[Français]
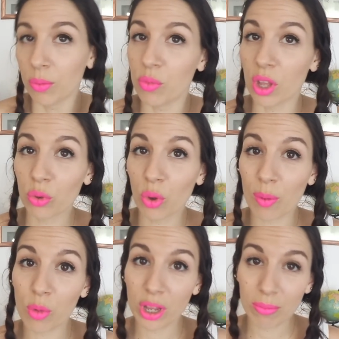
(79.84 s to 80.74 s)
bientôt
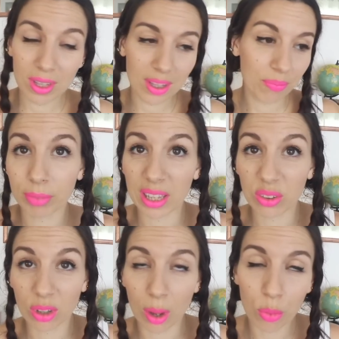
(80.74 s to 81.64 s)
un mois et demi,
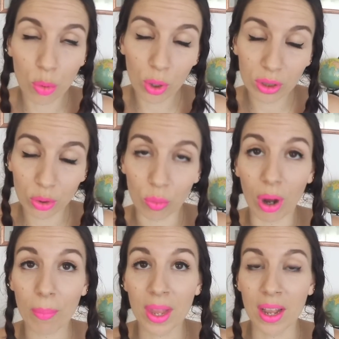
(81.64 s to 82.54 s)
presque un peu moins de deux
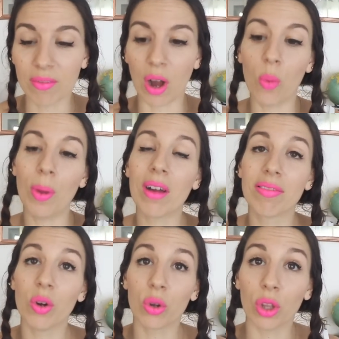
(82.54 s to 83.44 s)
mois. Enfin, on part
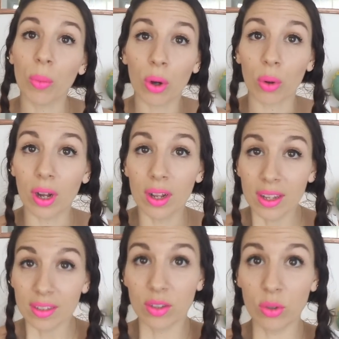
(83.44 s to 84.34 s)
fin octobre, quoi.
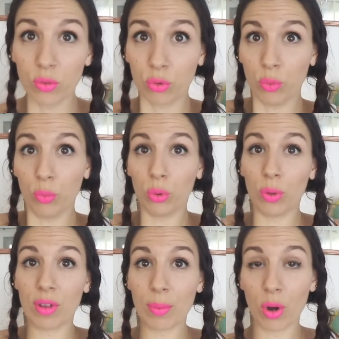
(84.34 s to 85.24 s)
Si vous ne me
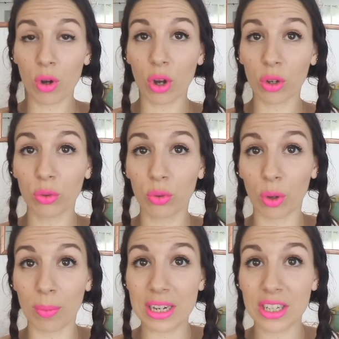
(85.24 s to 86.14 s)
suivez pas encore
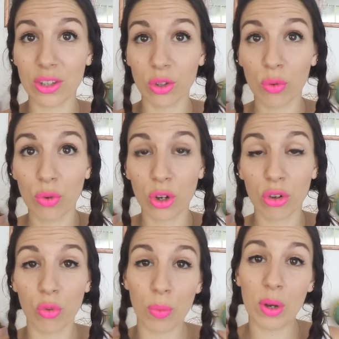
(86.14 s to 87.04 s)
sur ma chaîne de vlog,
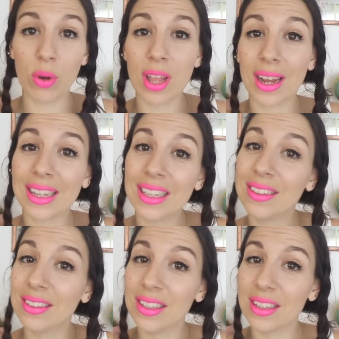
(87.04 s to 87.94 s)
je vous mets le lien
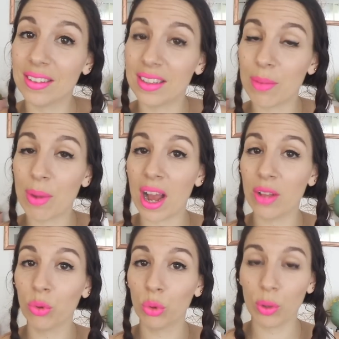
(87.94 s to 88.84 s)
ici. N'hésitez pas
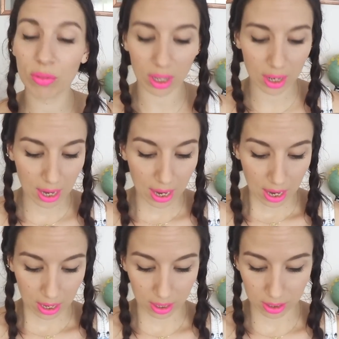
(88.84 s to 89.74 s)
à nous suivre
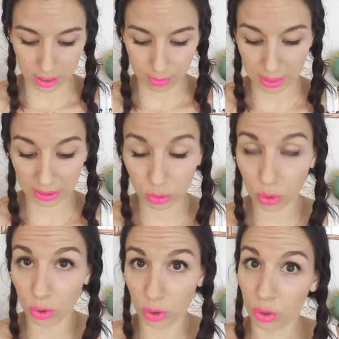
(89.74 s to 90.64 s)
euh, parce
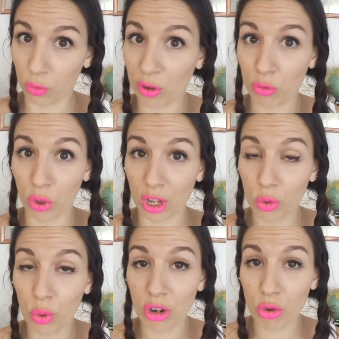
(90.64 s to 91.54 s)
qu'on euh, va vlogger
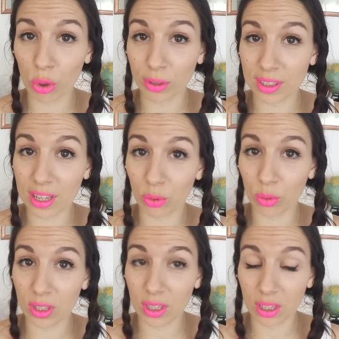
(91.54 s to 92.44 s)
tous les jours aux
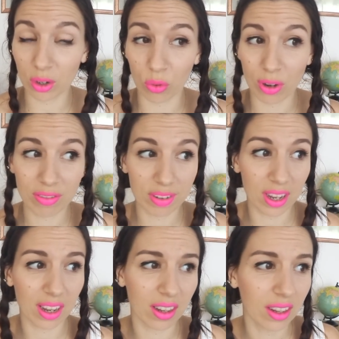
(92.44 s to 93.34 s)
États-Unis. On va
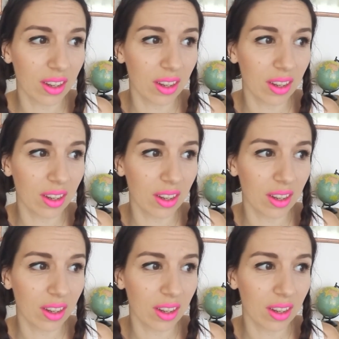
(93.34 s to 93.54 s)
faire